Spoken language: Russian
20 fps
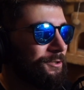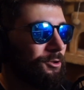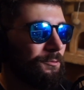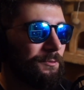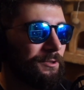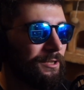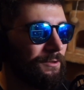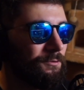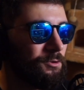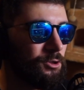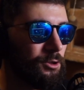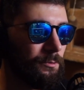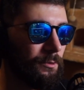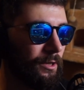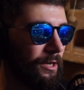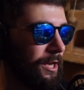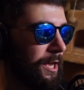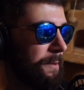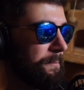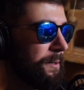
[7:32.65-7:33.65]
кроме того,
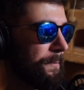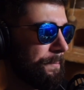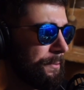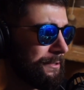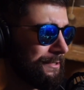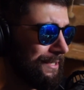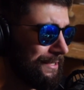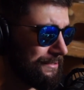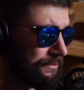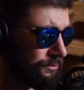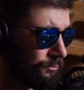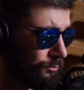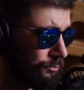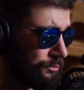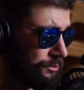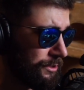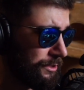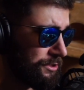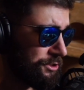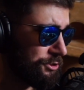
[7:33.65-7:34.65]
чтобы попытаться
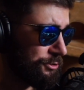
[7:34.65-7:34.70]
узнать,